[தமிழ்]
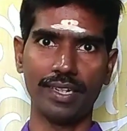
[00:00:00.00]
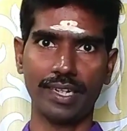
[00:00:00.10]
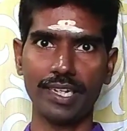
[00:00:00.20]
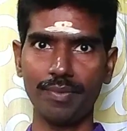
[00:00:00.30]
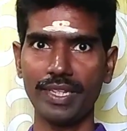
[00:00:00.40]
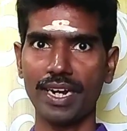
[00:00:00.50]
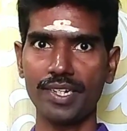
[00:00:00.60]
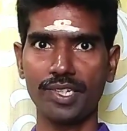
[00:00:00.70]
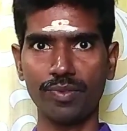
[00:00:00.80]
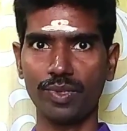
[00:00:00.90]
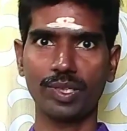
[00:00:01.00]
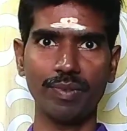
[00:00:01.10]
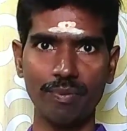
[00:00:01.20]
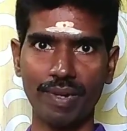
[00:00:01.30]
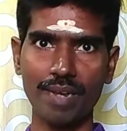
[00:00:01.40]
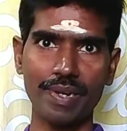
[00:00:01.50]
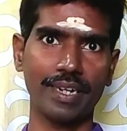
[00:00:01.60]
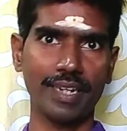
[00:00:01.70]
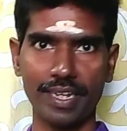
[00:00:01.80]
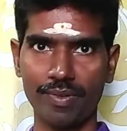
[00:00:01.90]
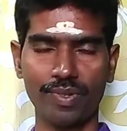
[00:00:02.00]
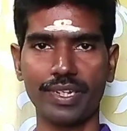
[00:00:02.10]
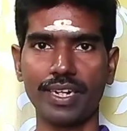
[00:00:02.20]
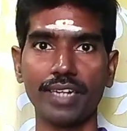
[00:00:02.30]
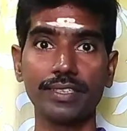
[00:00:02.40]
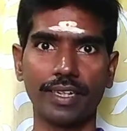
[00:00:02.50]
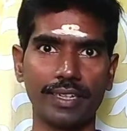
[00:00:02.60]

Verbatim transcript: லக்னாதிபதி ஆட்சி உச்சம் இப்படி பலமாக இருக்கிறார் ஓகே ராசி